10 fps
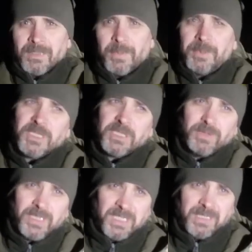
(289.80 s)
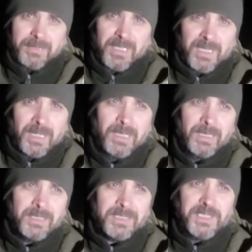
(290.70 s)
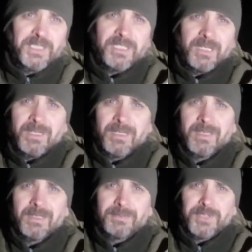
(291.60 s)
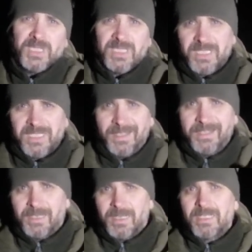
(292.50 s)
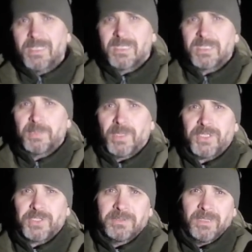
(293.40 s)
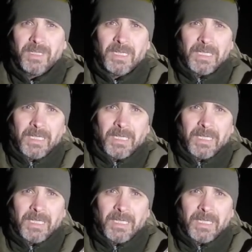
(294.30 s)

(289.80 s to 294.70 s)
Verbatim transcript: Вопрос, который задавали э, зрители, э, в частности Олег Олейник спрашивал